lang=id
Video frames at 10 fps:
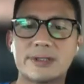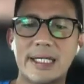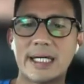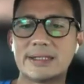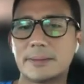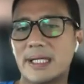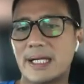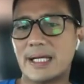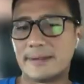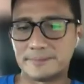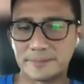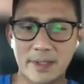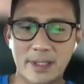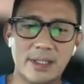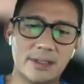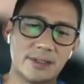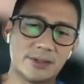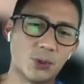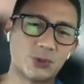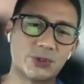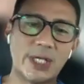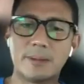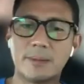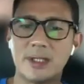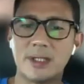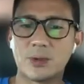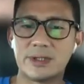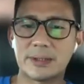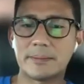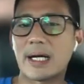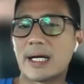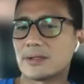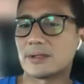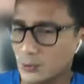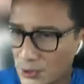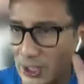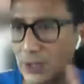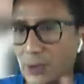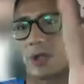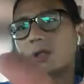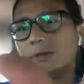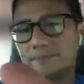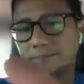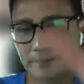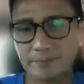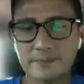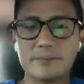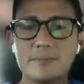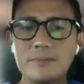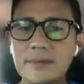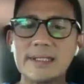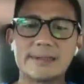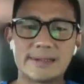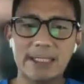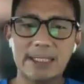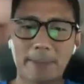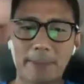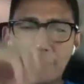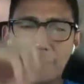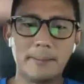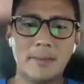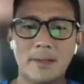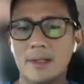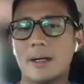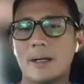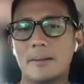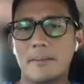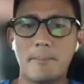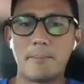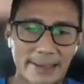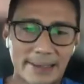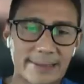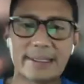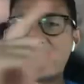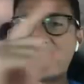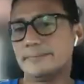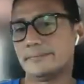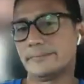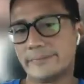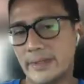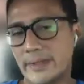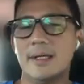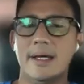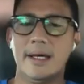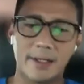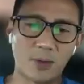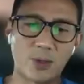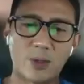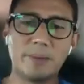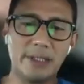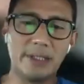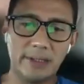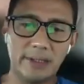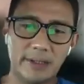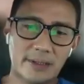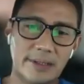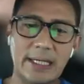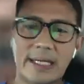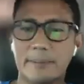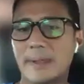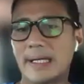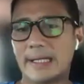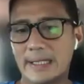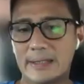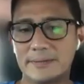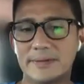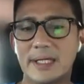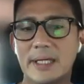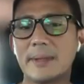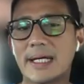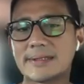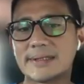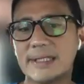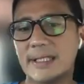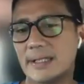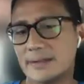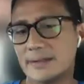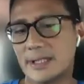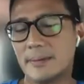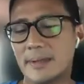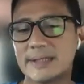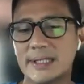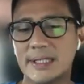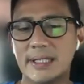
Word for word: jadikan cemilan. Sustainable tourism akan terus kita dorong. Siapkan, bangkitkan ekonomi dan parekraf. Terima kasih. Terima kasih.